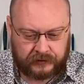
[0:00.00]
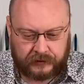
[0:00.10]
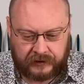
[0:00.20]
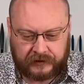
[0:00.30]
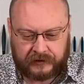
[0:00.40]

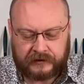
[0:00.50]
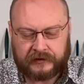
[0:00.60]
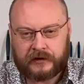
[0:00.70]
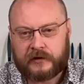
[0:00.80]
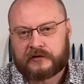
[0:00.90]
что они
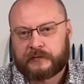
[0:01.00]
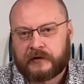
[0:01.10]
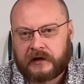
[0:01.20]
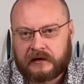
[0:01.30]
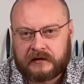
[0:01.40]
различаются по
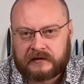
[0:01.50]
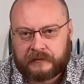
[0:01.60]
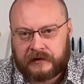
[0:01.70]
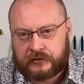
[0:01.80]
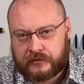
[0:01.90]

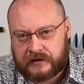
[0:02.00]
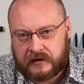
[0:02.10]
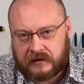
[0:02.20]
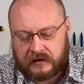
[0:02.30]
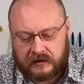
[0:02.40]
градациям на
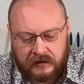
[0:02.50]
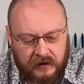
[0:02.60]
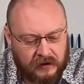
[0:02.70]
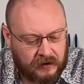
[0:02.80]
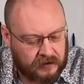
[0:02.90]
жесткие и
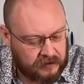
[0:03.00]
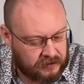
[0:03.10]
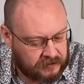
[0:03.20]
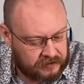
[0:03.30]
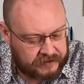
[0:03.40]

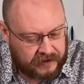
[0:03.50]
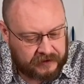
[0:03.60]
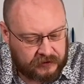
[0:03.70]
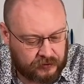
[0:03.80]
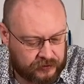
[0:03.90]
э,
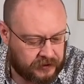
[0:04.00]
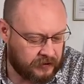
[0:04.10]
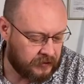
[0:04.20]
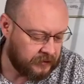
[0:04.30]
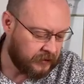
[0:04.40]
средне жесткие.